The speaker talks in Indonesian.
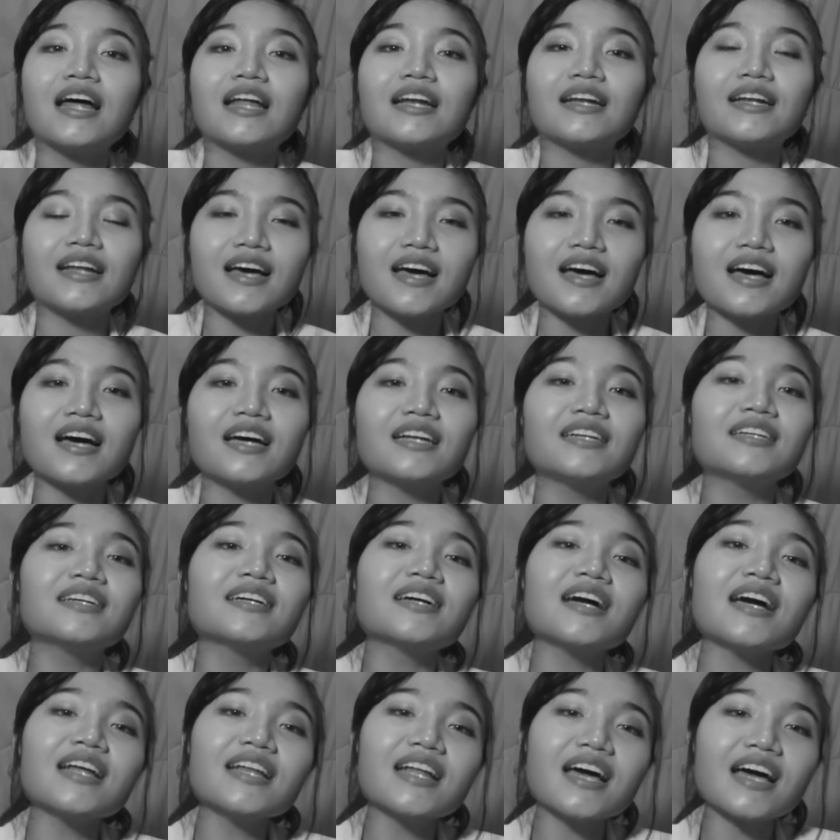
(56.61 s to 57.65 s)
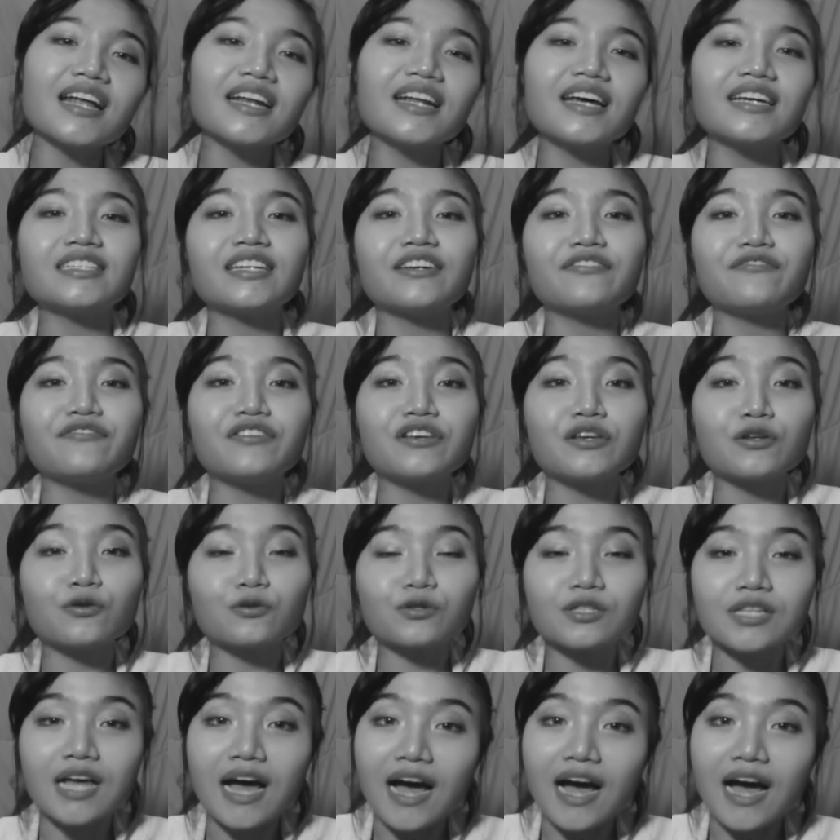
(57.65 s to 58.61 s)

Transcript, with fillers: Nah, dengan adanya virus